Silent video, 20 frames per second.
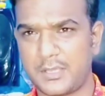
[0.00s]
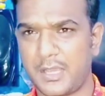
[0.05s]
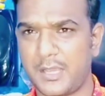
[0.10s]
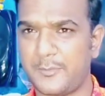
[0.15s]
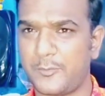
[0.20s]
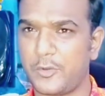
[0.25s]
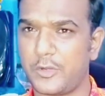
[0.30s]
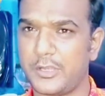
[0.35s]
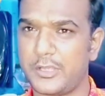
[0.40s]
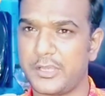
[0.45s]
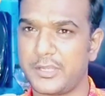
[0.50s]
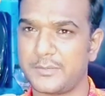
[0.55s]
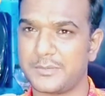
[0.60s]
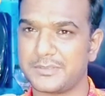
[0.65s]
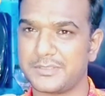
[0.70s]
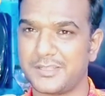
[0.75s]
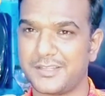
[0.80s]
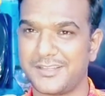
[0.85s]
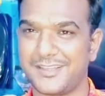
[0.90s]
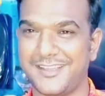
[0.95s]
क्या बोले यार
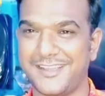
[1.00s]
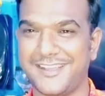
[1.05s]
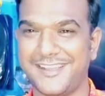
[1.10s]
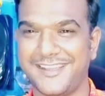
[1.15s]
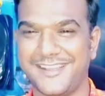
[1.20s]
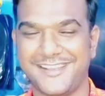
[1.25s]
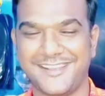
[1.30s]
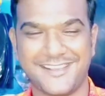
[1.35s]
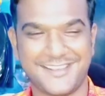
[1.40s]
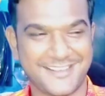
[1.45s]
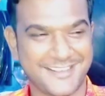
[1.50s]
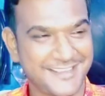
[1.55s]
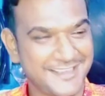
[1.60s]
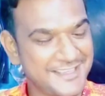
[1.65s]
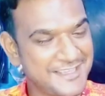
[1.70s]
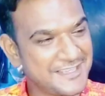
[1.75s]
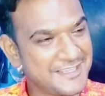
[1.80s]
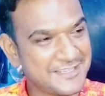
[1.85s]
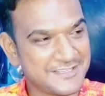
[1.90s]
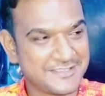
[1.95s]
बंदा
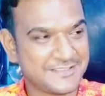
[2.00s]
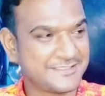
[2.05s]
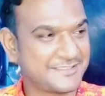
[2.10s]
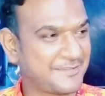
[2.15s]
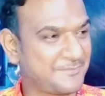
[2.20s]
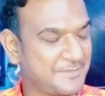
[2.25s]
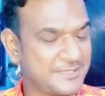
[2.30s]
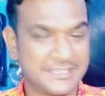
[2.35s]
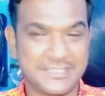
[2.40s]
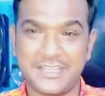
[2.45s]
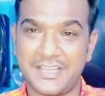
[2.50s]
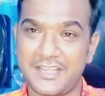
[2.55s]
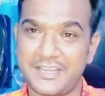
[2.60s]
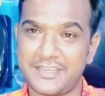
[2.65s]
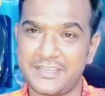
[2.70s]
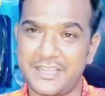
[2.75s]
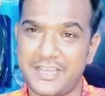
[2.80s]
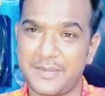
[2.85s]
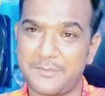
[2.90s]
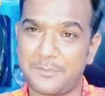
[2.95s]
समझ नहीं आ
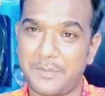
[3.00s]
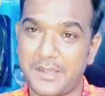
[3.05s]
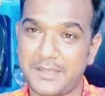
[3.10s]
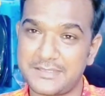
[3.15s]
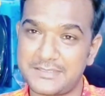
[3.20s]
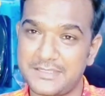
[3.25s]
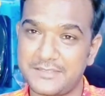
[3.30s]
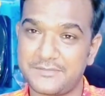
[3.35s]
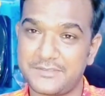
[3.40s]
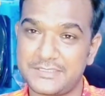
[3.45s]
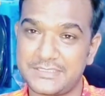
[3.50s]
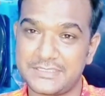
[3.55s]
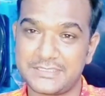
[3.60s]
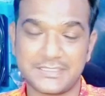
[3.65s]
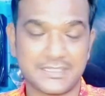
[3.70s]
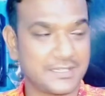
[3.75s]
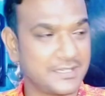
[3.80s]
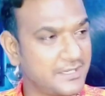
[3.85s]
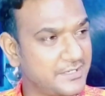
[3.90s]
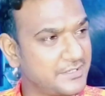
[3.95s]
रही यार पाकिस्तान
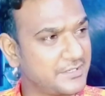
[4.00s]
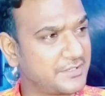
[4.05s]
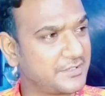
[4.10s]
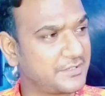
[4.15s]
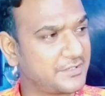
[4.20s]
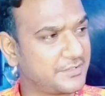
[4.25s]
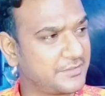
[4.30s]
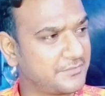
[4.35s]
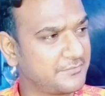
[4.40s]
वर्सेस इंग्लैंड